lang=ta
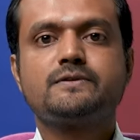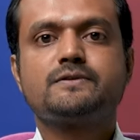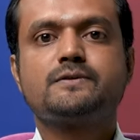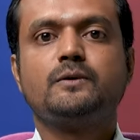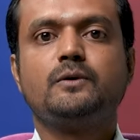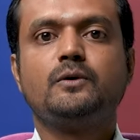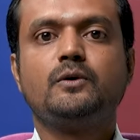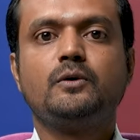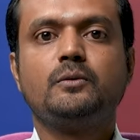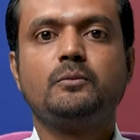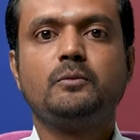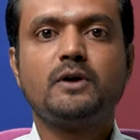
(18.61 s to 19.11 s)

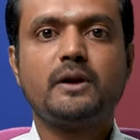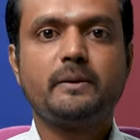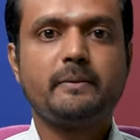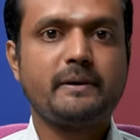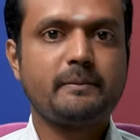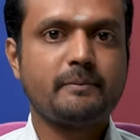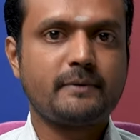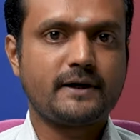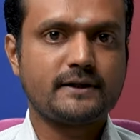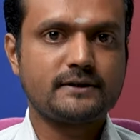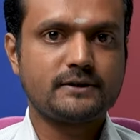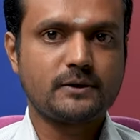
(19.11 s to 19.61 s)
ஸோ
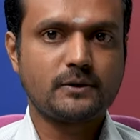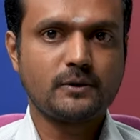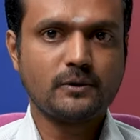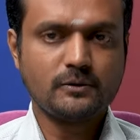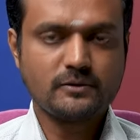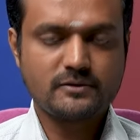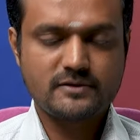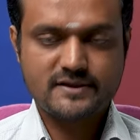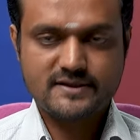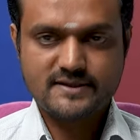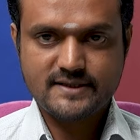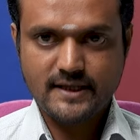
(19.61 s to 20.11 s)
முன்னமே
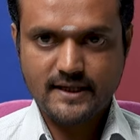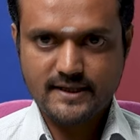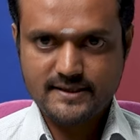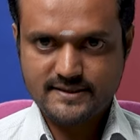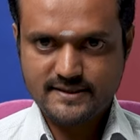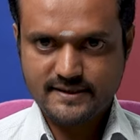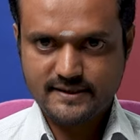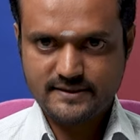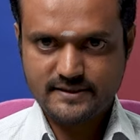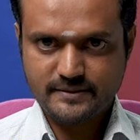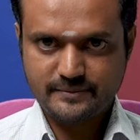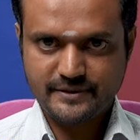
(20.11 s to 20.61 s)
பார்த்துருக்கோம்
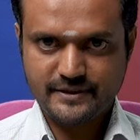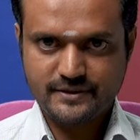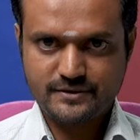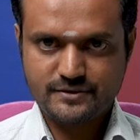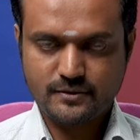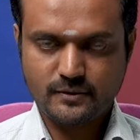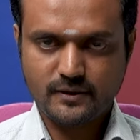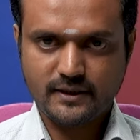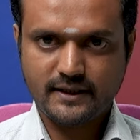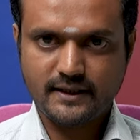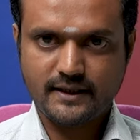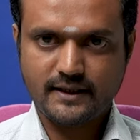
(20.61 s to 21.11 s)
ஸ்டார் சீட்ஸ்
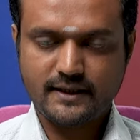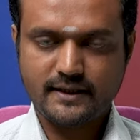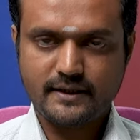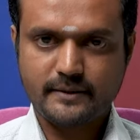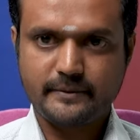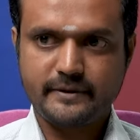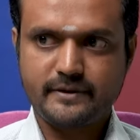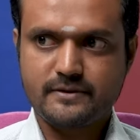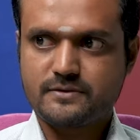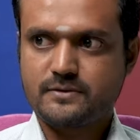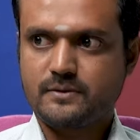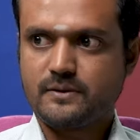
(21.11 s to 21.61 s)
அப்படின்னு சொன்னால் யார்
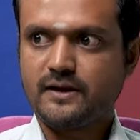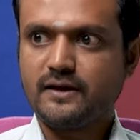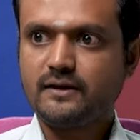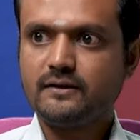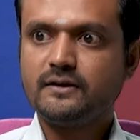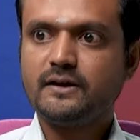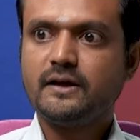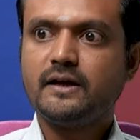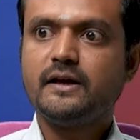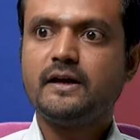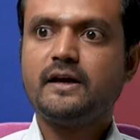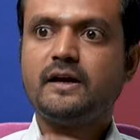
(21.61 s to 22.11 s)
அப்படின்னு சொன்னால்